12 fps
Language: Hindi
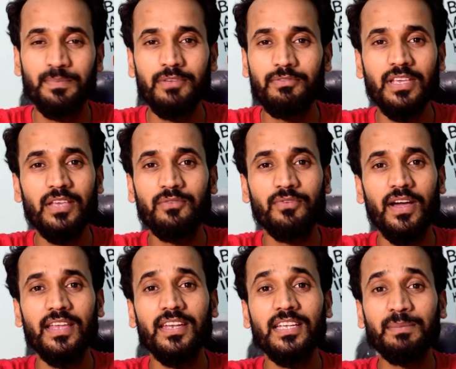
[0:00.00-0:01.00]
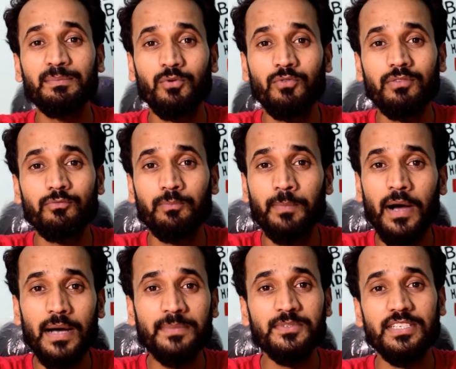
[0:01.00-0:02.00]
बीवी की वाइन यानी कि भुवन
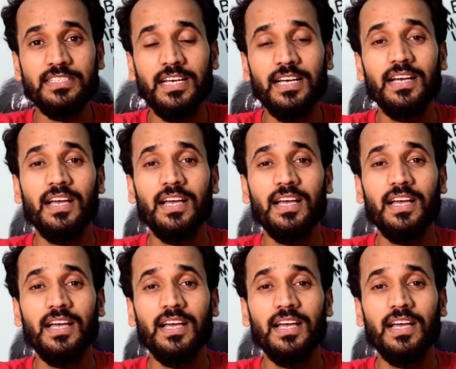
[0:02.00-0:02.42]
बाम जैसा